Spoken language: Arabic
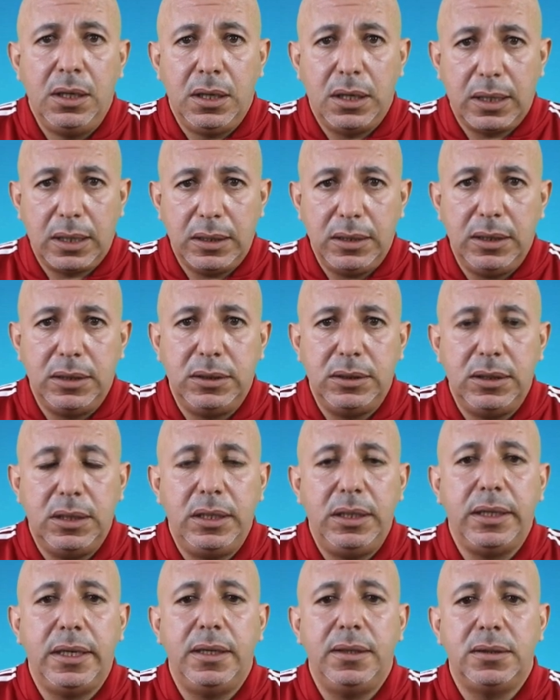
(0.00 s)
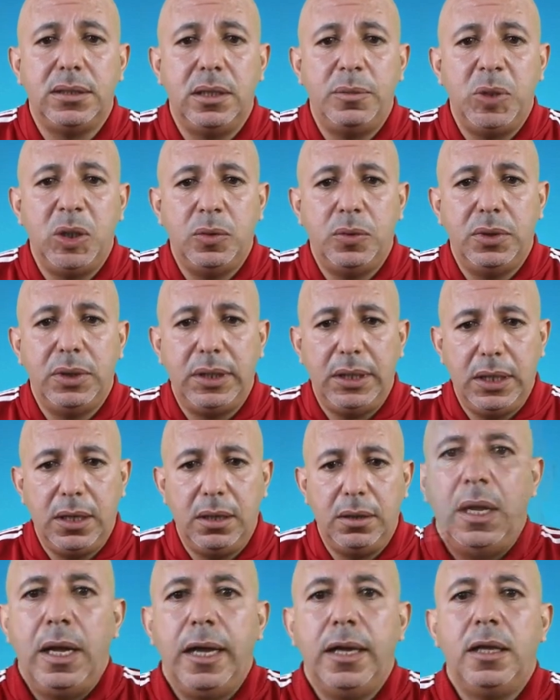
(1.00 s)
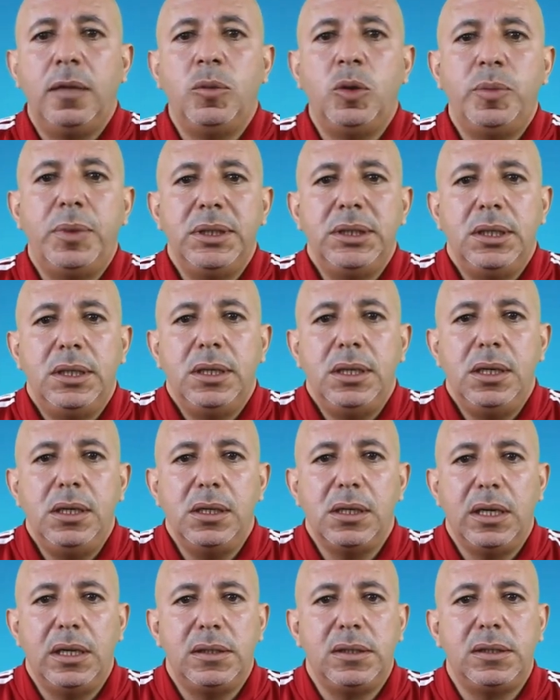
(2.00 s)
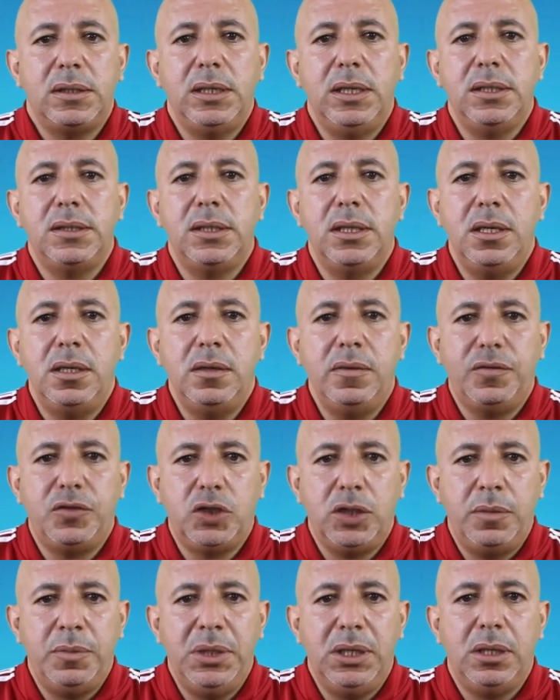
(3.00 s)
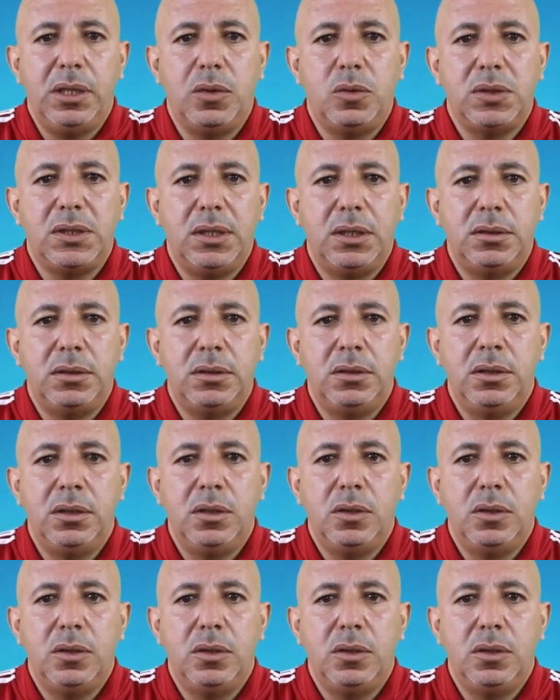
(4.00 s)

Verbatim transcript: الرياضيه اللي كينتميو لها هذه المبادره لقات استحسان في جميع الاوساط